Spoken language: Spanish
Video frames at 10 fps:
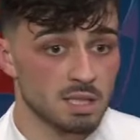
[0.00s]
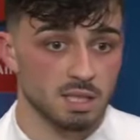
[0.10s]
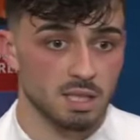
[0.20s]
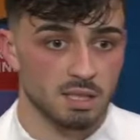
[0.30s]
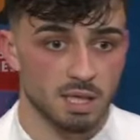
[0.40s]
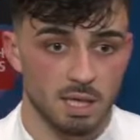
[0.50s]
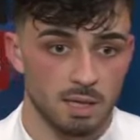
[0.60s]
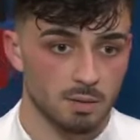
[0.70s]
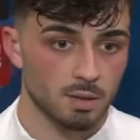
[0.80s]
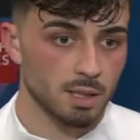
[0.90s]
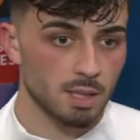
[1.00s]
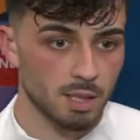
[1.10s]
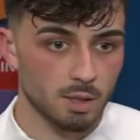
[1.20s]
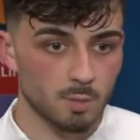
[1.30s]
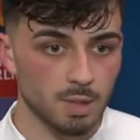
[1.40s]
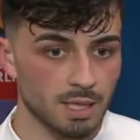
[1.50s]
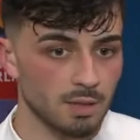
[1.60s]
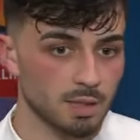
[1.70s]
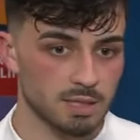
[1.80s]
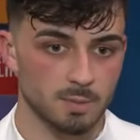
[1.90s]
Sí, está claro, es,
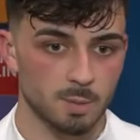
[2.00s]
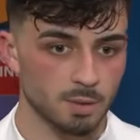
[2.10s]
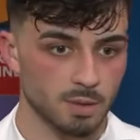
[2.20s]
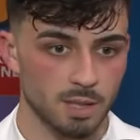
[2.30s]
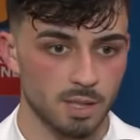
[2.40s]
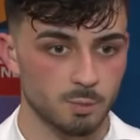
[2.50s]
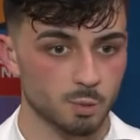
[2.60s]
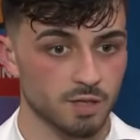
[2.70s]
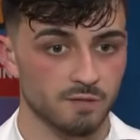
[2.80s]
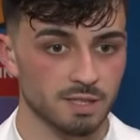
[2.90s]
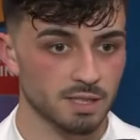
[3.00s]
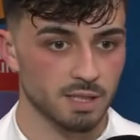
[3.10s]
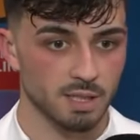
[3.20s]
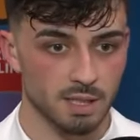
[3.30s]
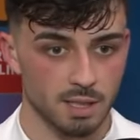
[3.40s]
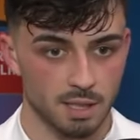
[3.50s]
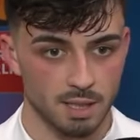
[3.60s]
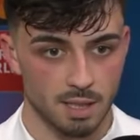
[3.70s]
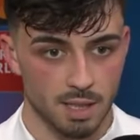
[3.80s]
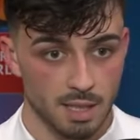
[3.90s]
complicado la Champions, eh, hay muchas fases que,